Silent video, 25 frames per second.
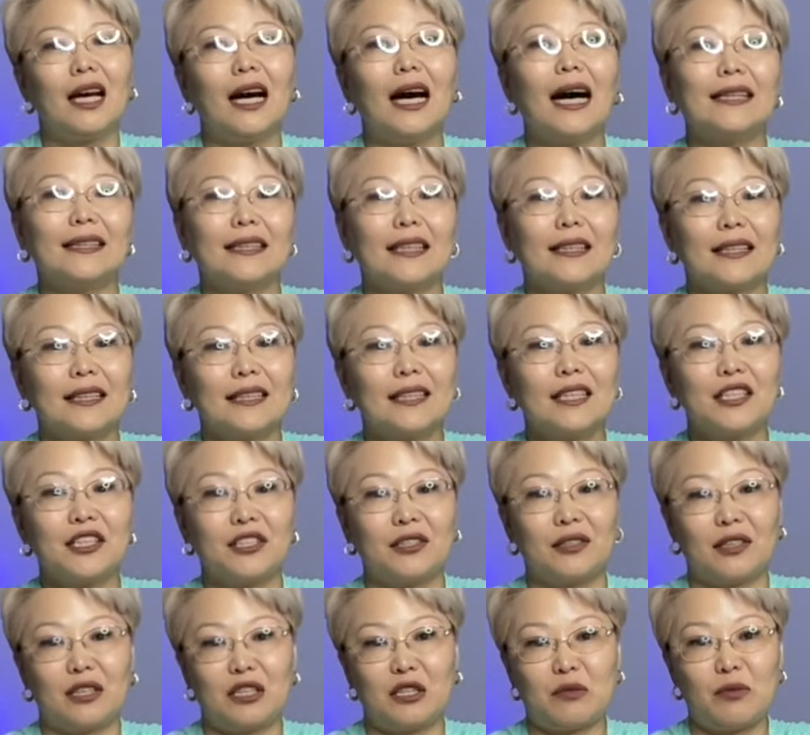
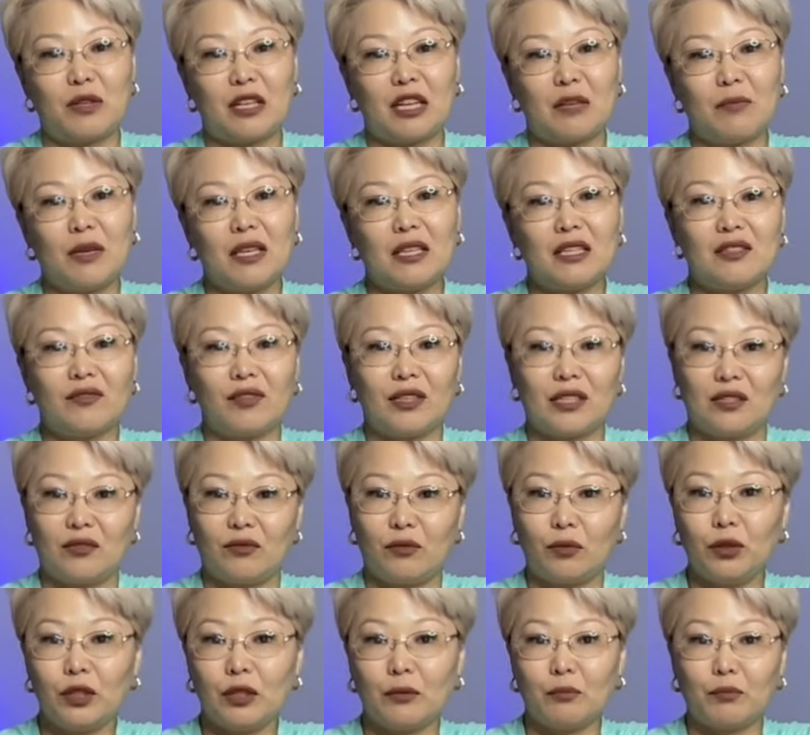Аналогичный эксперимент с
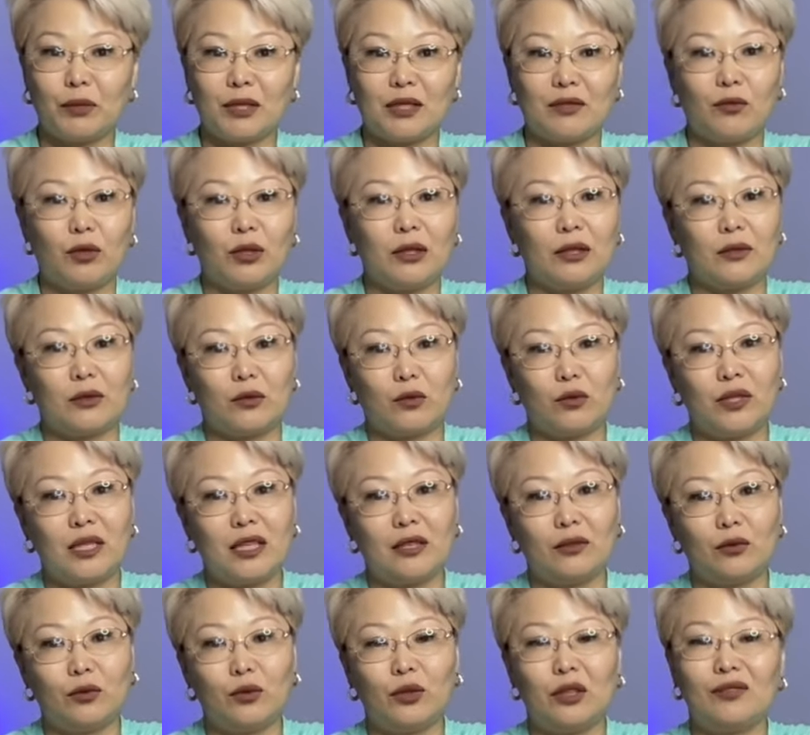фастфудом позволил
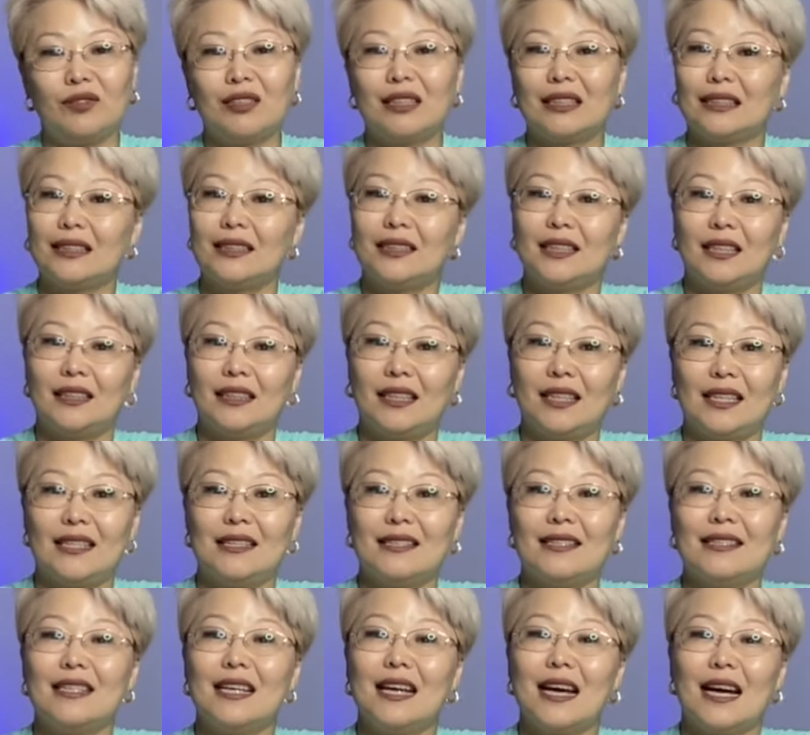студенту университета
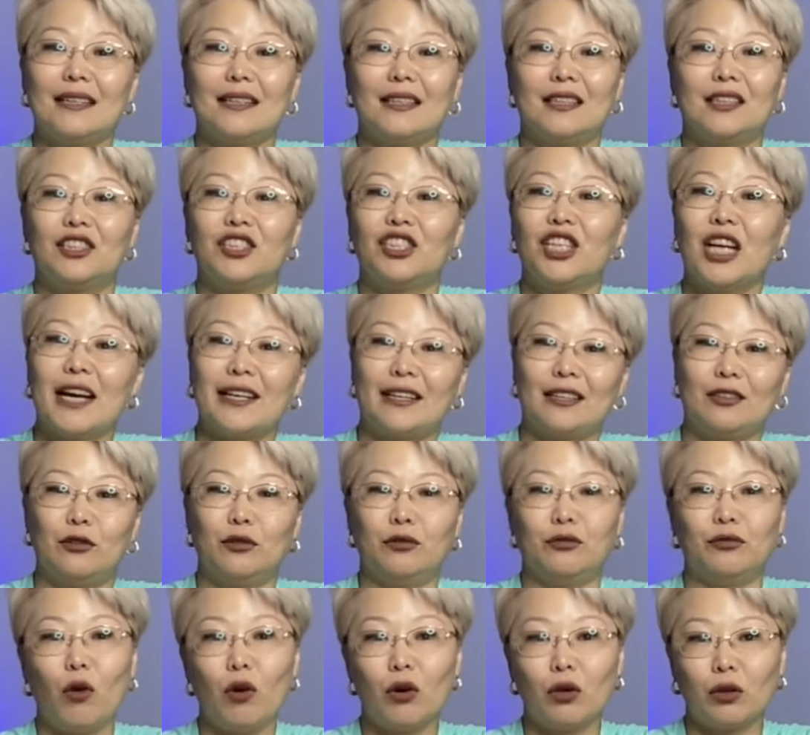Индианы Джареду
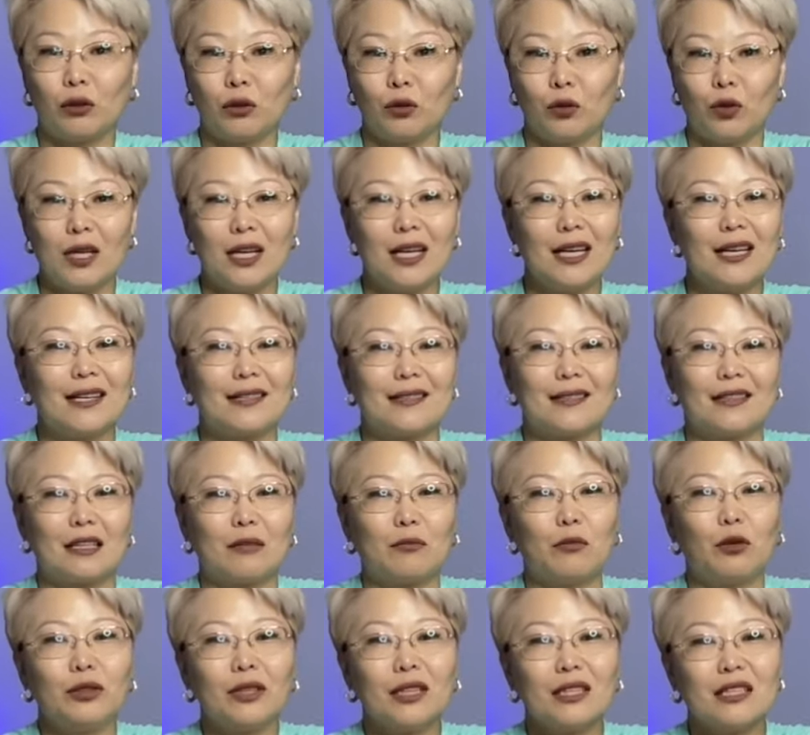Фоглу
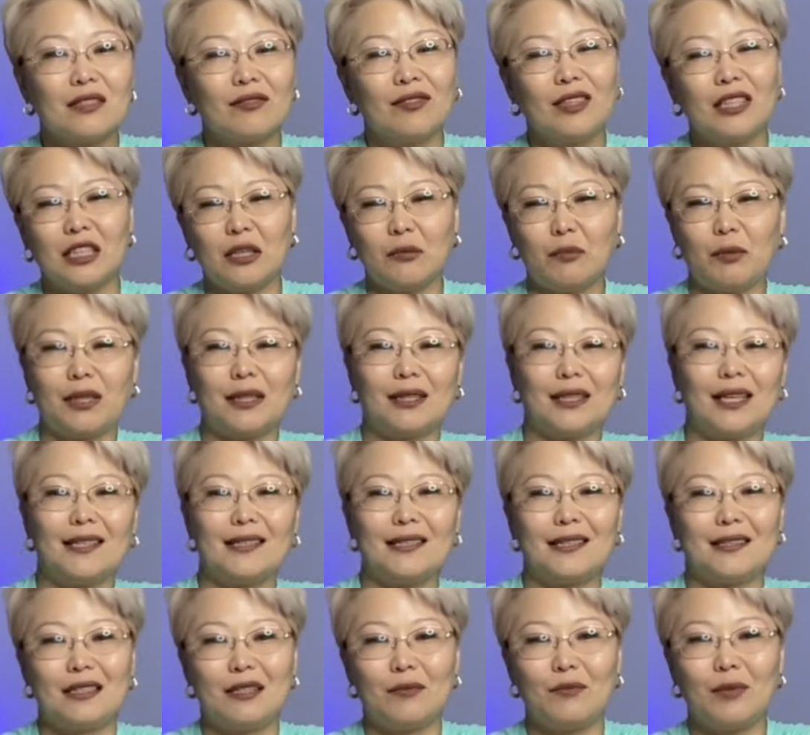заработать свыше 15